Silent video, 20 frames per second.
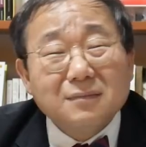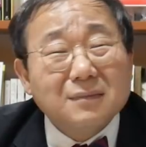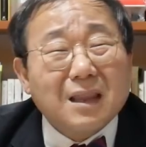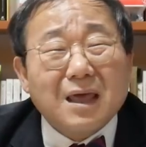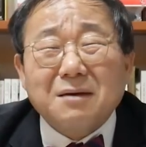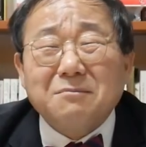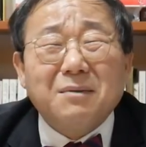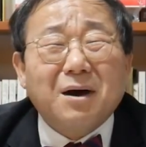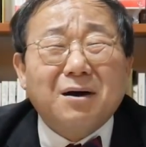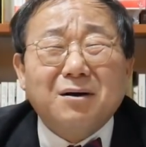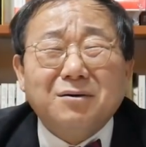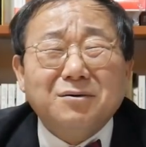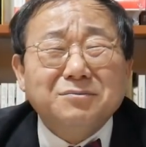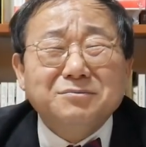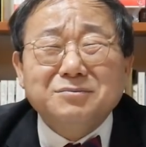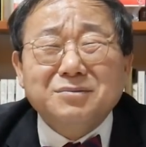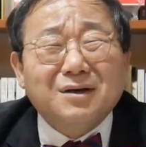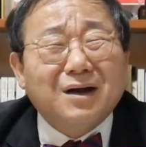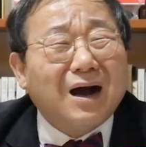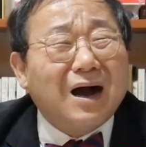내
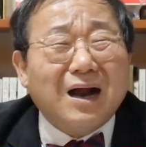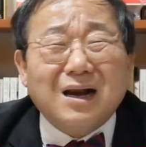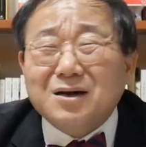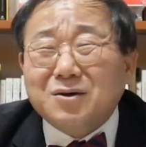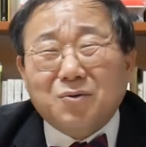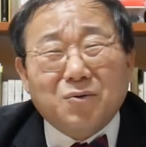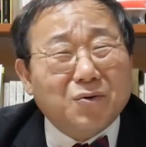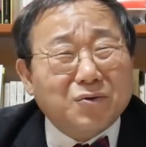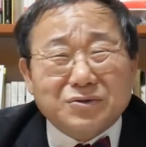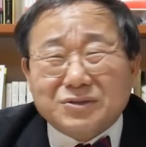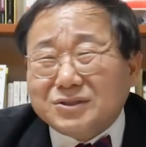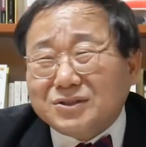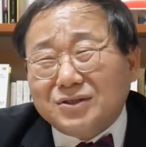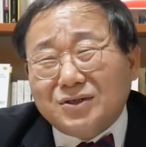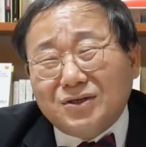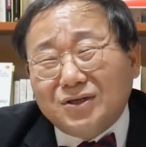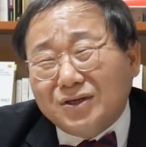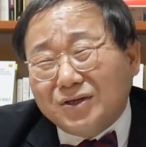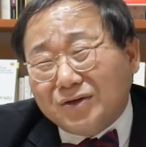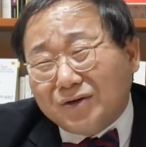마음 갈
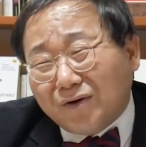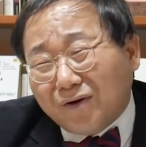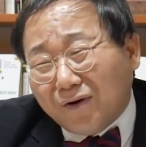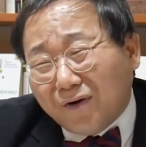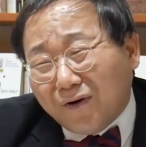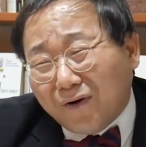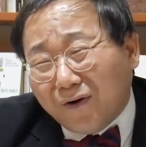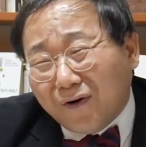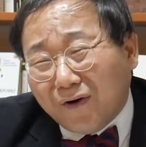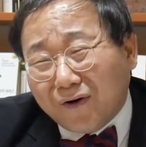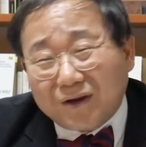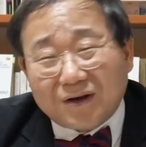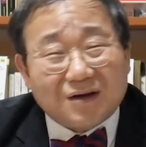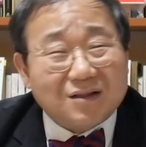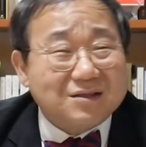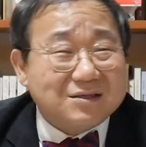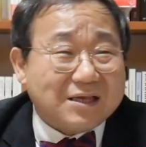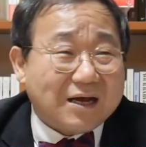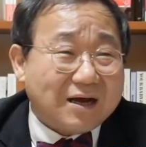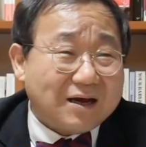곳을 이뤄
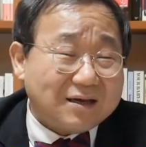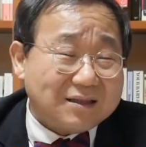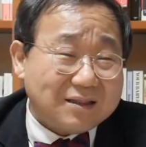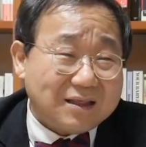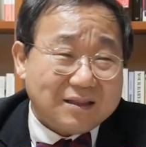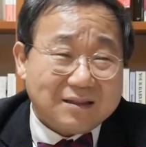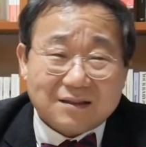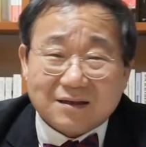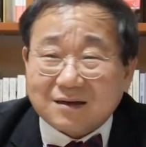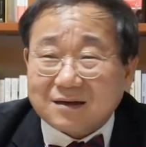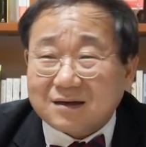이런 상황이 되는